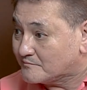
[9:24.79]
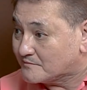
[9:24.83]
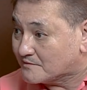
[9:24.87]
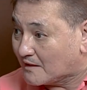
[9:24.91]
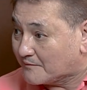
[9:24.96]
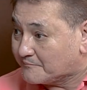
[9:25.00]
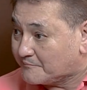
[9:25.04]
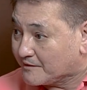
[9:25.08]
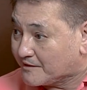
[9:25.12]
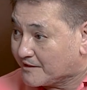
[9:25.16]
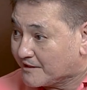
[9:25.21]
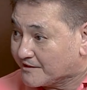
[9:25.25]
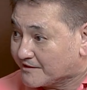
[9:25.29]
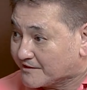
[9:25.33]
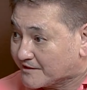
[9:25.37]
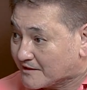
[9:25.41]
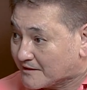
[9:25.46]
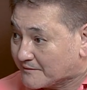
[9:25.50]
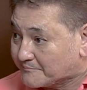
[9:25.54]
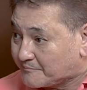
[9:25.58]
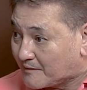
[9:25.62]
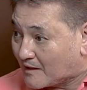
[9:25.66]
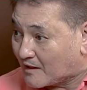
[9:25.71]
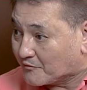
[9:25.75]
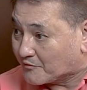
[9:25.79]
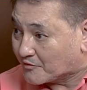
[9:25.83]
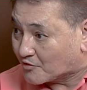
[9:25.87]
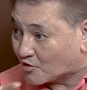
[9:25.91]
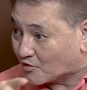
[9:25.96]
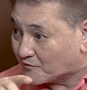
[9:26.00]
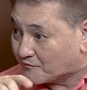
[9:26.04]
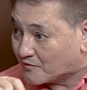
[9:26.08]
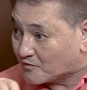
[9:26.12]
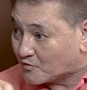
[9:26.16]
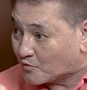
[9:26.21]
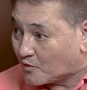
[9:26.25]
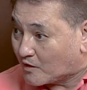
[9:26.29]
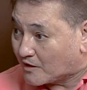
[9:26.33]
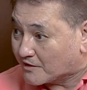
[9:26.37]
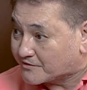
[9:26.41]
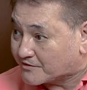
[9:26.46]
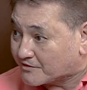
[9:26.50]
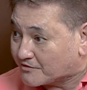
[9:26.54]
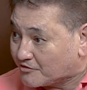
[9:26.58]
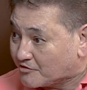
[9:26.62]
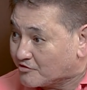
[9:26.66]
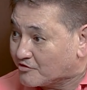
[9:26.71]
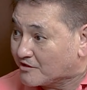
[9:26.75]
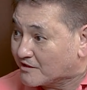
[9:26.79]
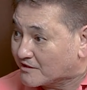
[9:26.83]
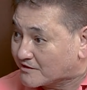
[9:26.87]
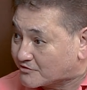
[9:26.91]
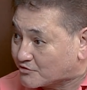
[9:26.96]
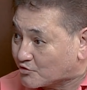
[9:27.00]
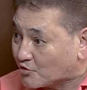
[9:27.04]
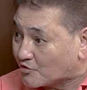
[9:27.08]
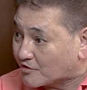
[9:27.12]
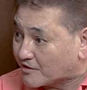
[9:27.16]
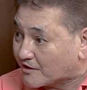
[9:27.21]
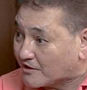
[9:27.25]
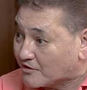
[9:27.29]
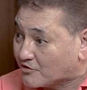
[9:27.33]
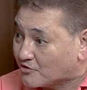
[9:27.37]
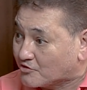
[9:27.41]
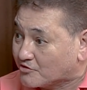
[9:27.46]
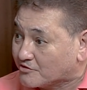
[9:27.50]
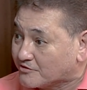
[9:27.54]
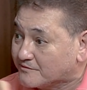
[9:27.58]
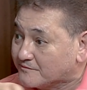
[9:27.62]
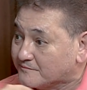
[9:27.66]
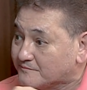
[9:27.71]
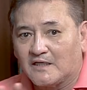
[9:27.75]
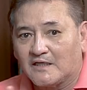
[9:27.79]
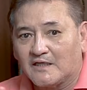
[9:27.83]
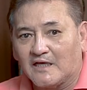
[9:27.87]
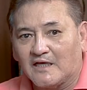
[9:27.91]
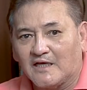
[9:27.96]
Nabigyan siya ng power over water. Yun ang story noon.